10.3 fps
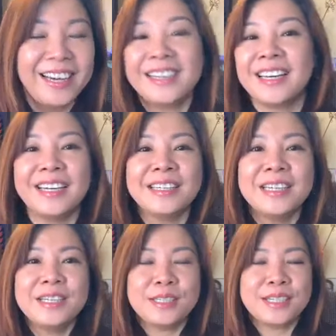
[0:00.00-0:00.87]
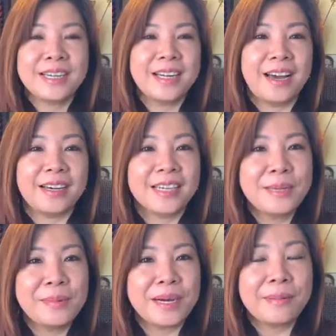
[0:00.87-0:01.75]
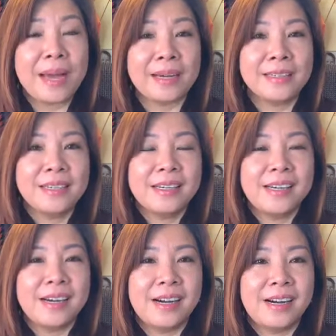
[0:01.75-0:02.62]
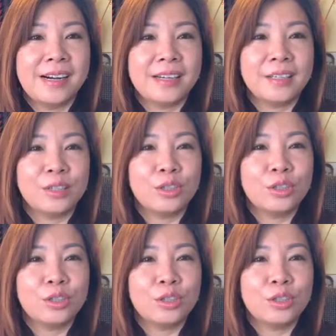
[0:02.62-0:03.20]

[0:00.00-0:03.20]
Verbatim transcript: ok cho nên là khi mà các bạn à,